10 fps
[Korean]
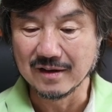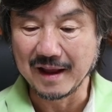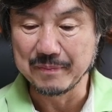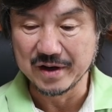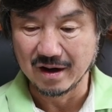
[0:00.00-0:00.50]

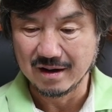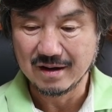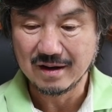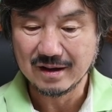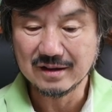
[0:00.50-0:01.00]
남녀
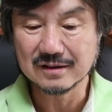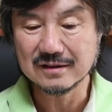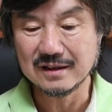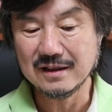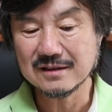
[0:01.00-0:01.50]
이런
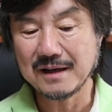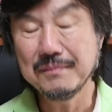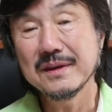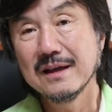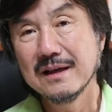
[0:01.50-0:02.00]
것들이 참